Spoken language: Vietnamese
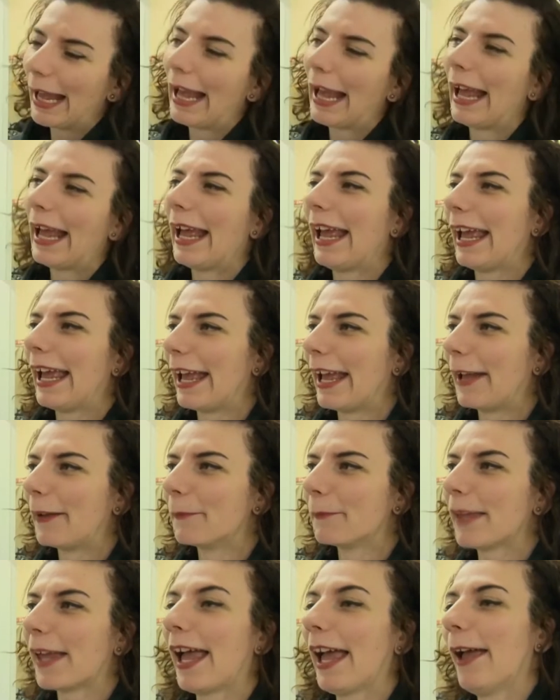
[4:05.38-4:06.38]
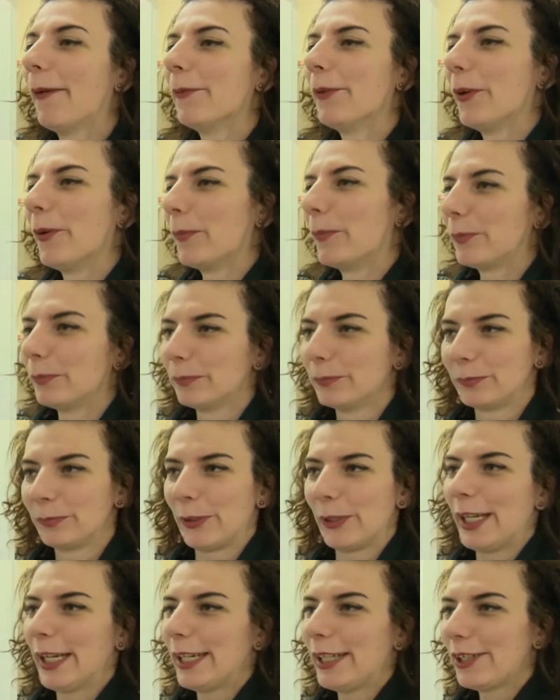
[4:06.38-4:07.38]
gia cư, cũng như tuyển
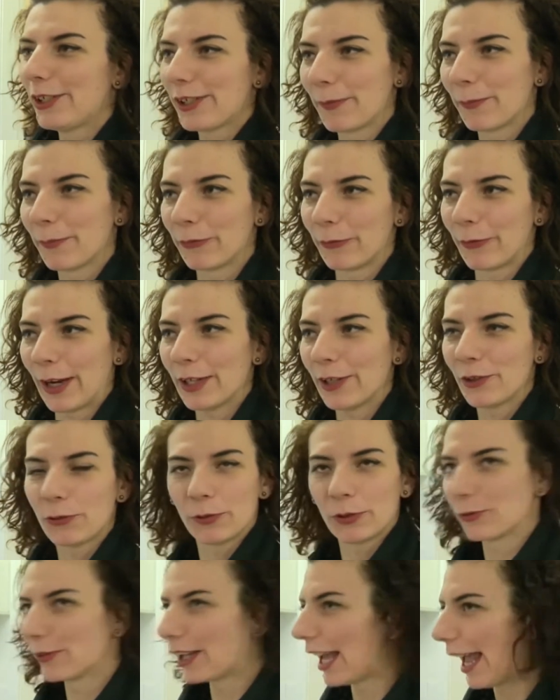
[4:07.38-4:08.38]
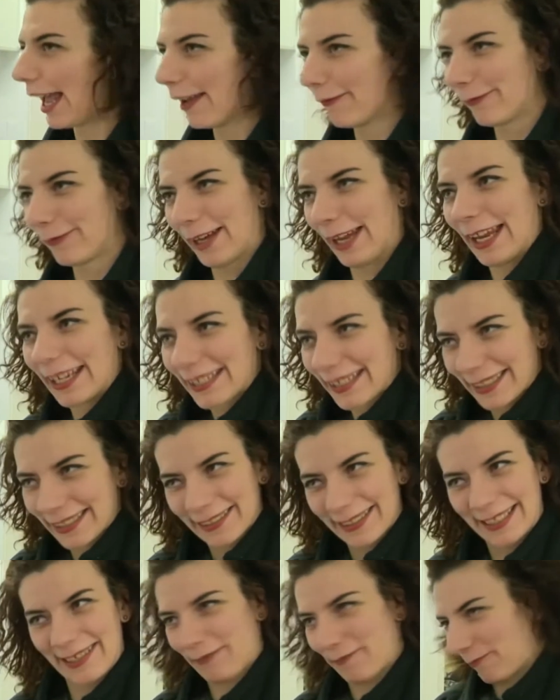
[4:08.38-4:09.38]
dụng những nhân viên vô gia cư.
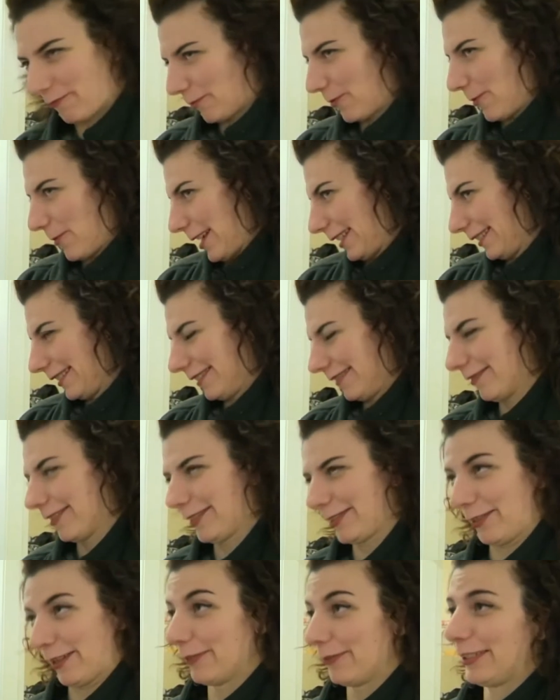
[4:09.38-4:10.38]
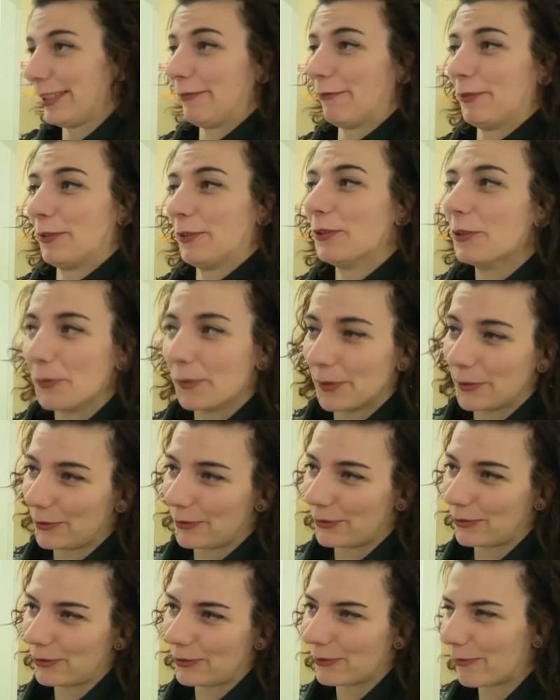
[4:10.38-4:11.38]
Nhà hàng đã thu hút được những chuyến thăm từ những
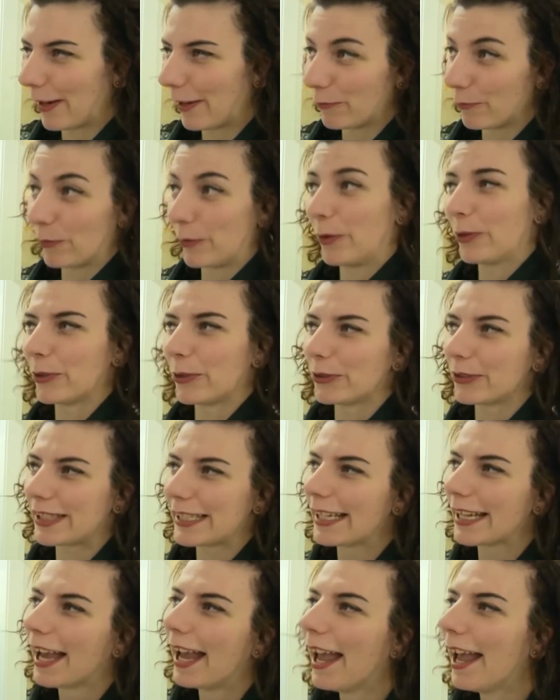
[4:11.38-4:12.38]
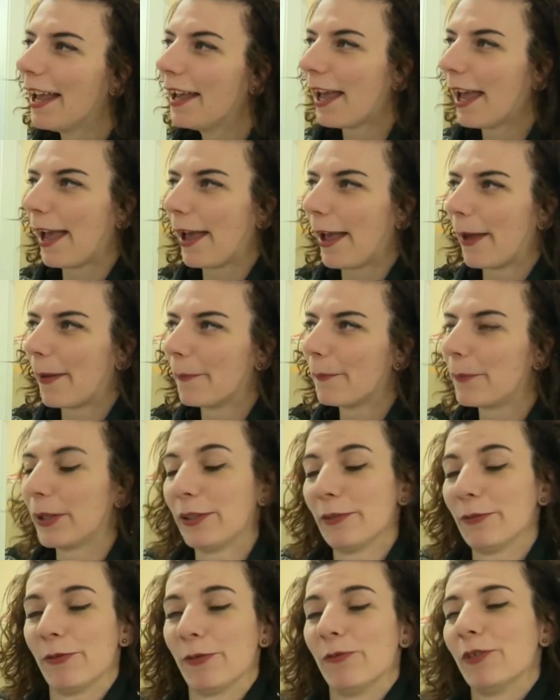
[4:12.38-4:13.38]
tên tuổi cao cấp khác như nam
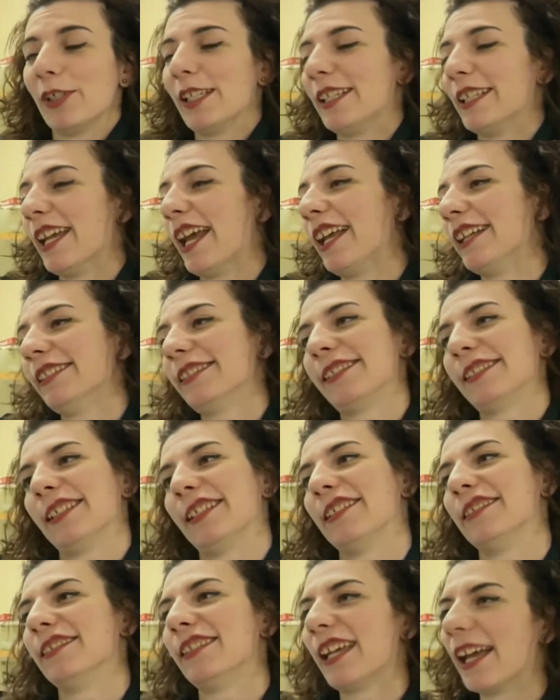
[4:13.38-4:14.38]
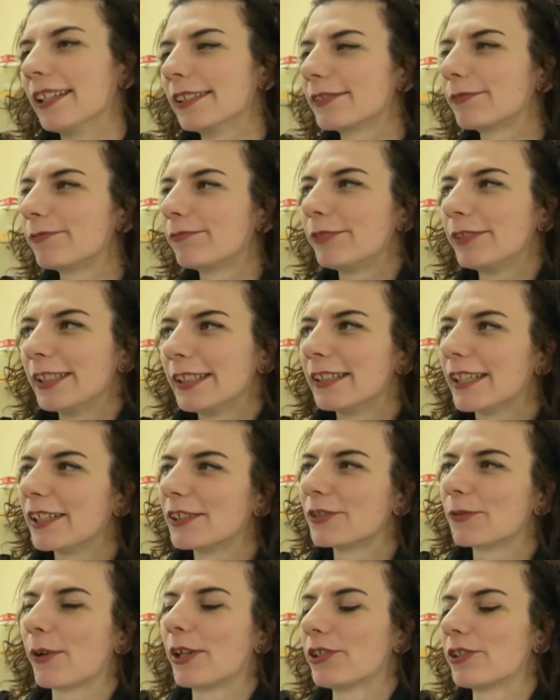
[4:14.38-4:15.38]
diễn viên George Clooney và Leonardo
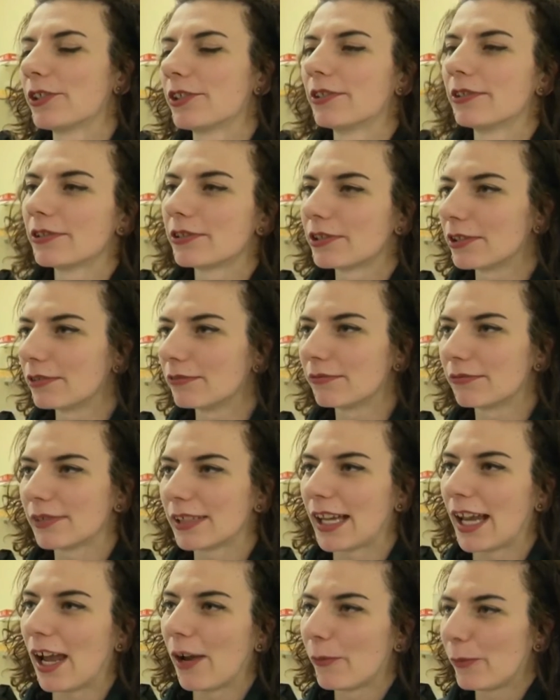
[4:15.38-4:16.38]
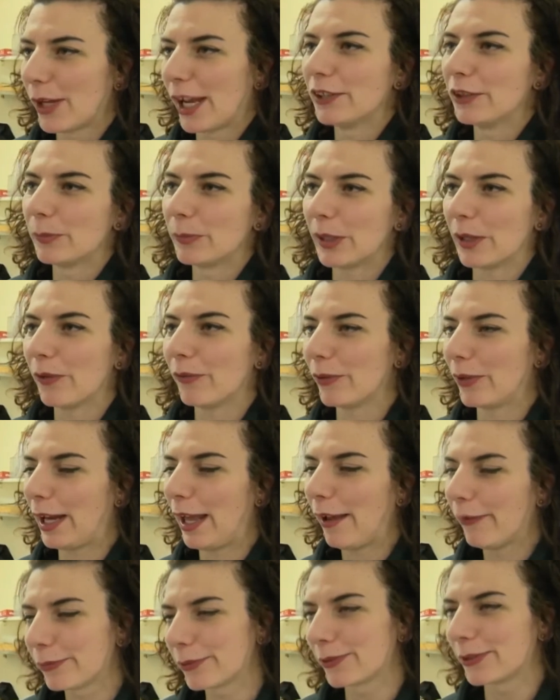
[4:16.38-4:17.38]
DiCaprio. Harry,
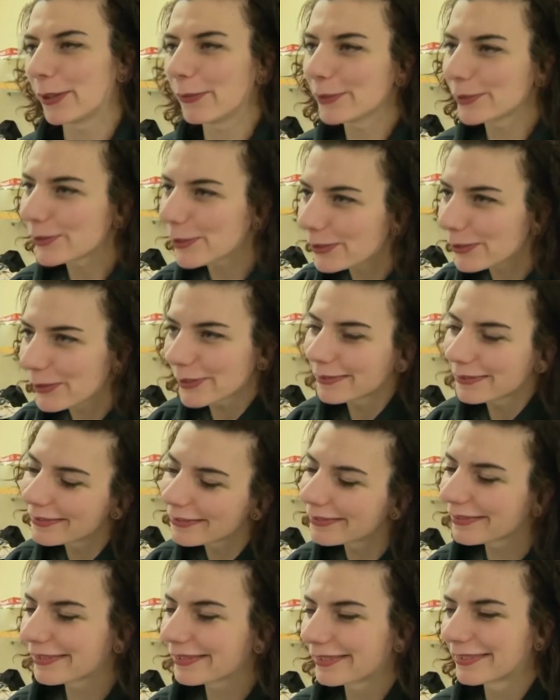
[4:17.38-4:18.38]
33, và Markle,